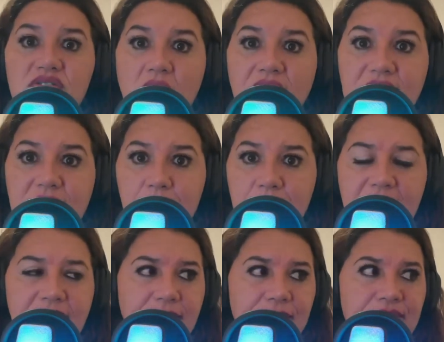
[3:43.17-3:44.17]
Só que
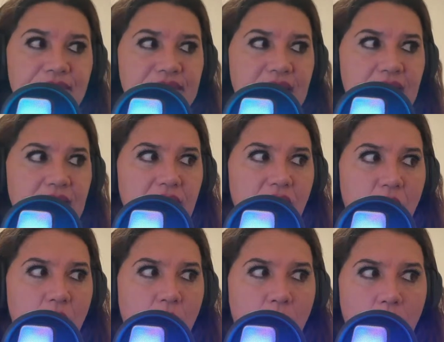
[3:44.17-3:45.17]
também tem
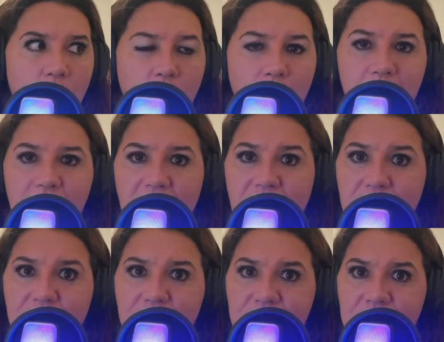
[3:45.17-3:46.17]

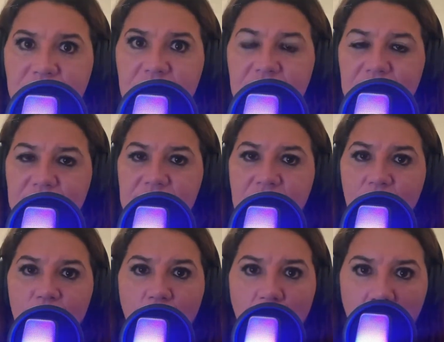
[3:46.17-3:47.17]
homem que
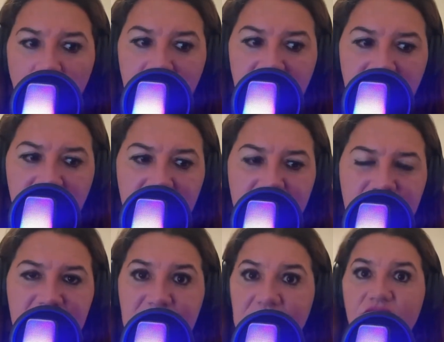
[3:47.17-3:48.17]
nasceu homem,
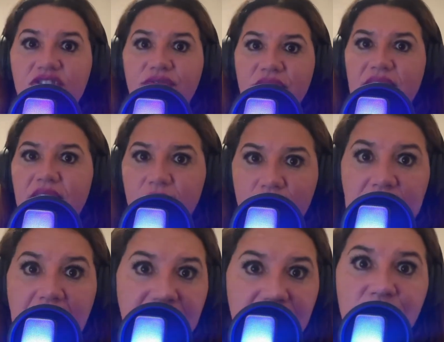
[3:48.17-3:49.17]
se identifica com o
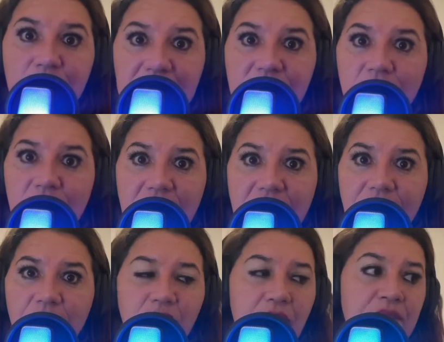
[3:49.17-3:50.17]
sexo
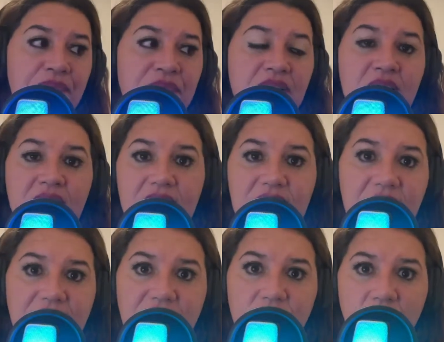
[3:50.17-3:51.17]
masculino
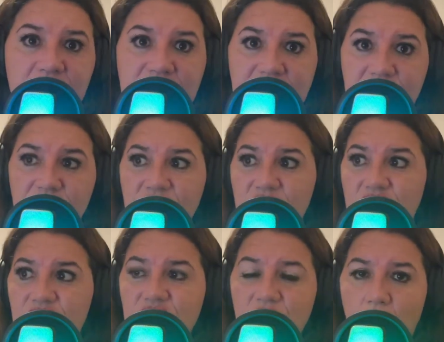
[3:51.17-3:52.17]
e ele gosta
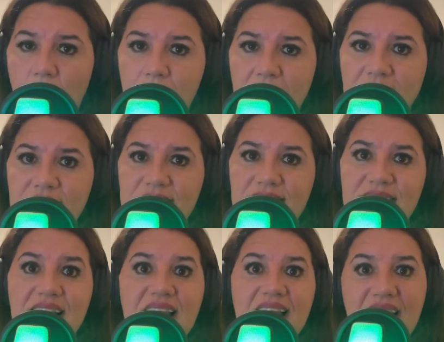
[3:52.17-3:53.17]
de homens
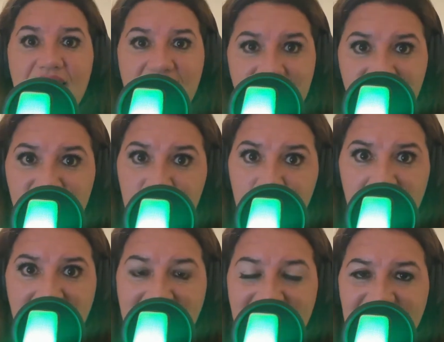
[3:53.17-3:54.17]
e de
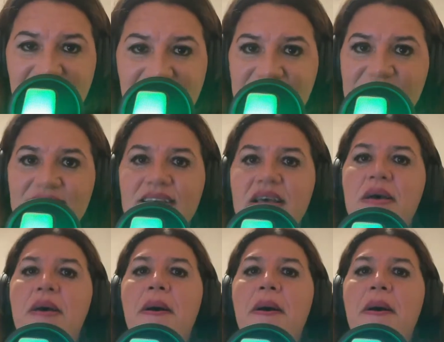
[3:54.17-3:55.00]
mulheres.